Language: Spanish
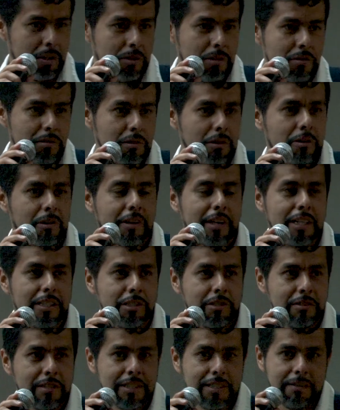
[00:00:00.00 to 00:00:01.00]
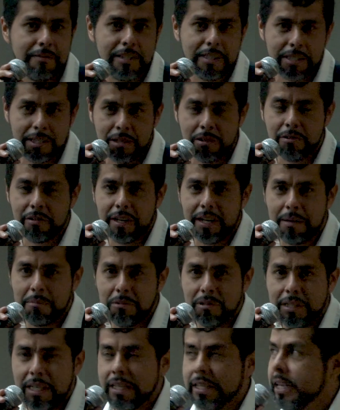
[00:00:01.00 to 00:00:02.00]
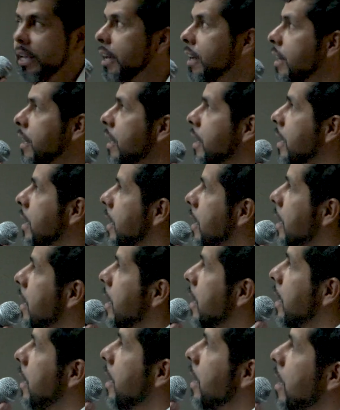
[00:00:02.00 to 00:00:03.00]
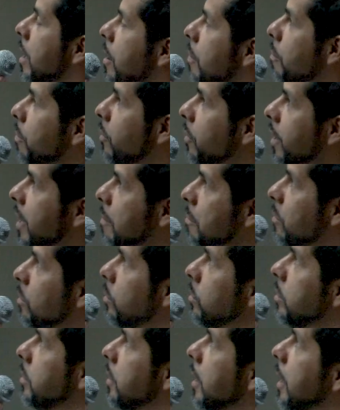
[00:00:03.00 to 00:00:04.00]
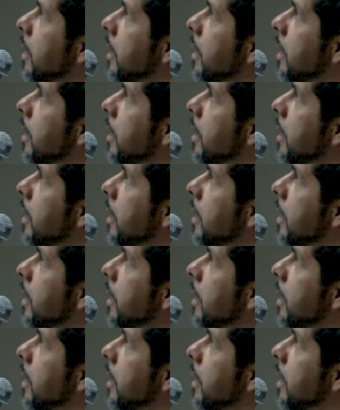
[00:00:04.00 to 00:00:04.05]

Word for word: ¿no? Con raciones de 25 gramos al día. Podemos,